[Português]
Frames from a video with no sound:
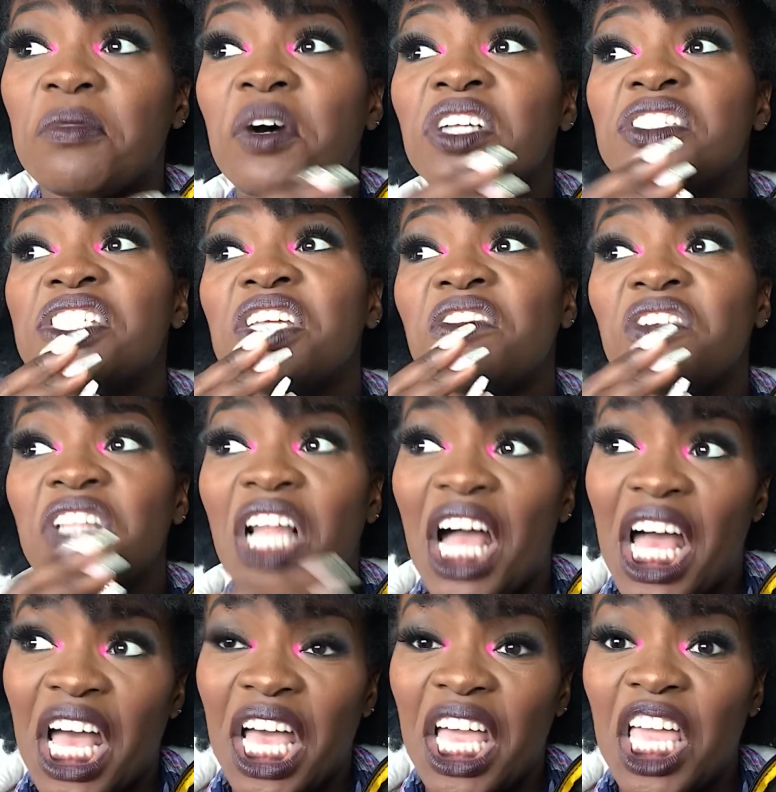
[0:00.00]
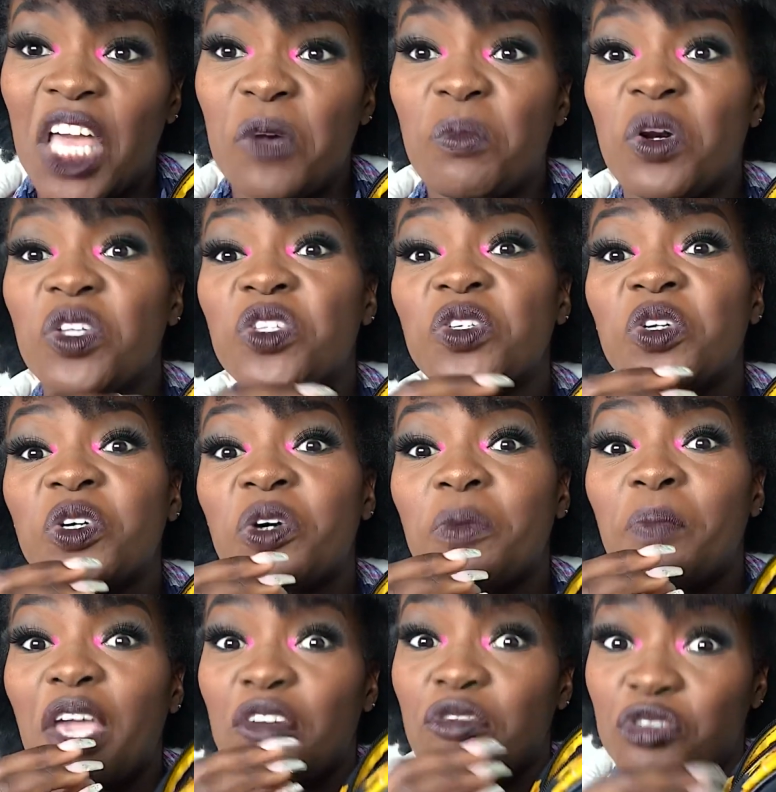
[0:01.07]
eu boto celular, eu
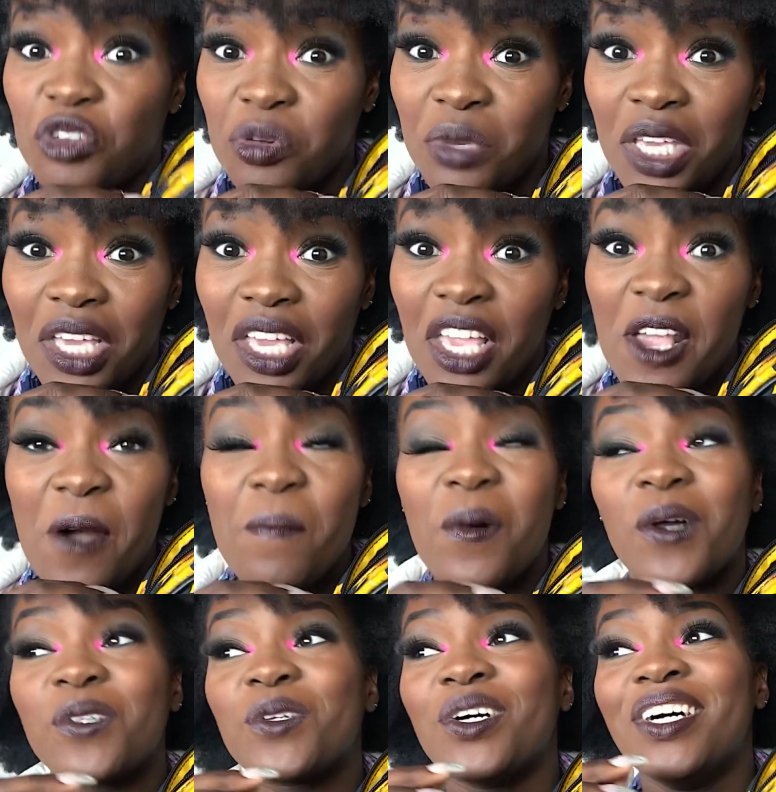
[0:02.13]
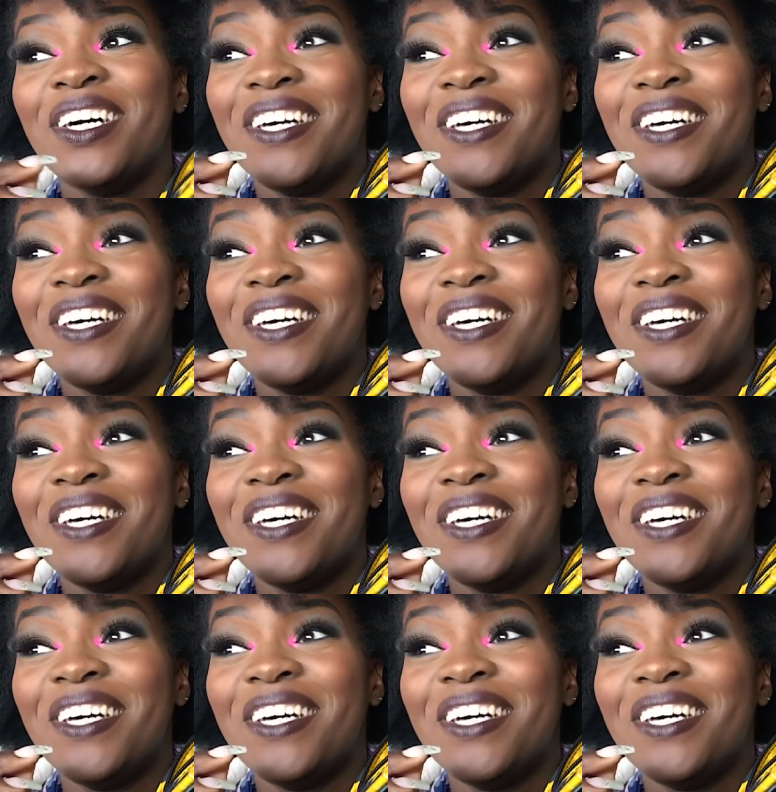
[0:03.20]
boto perfume, eu boto